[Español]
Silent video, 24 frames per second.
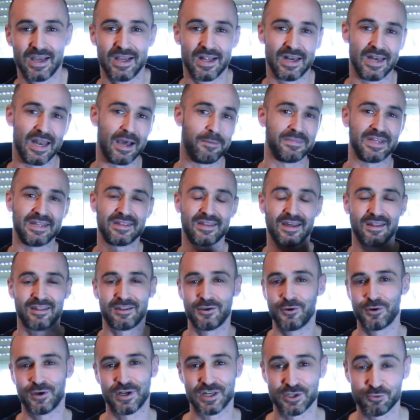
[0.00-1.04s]
La
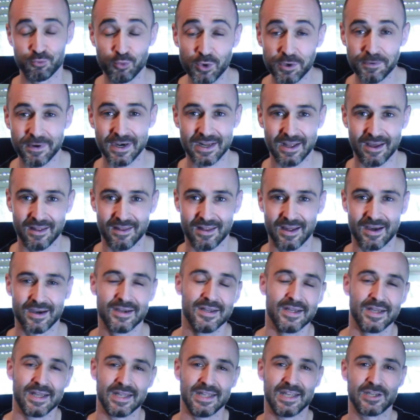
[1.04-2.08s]
ambientación es muy variada
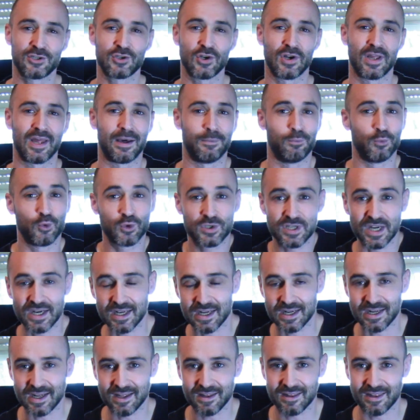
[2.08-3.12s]
y eso le da mucha
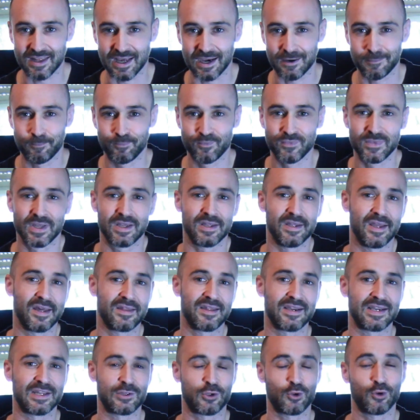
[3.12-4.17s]
riqueza y
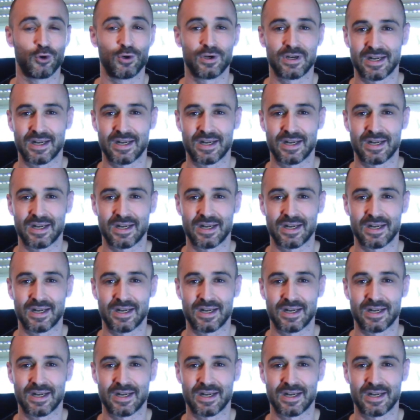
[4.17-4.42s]
hace que todo el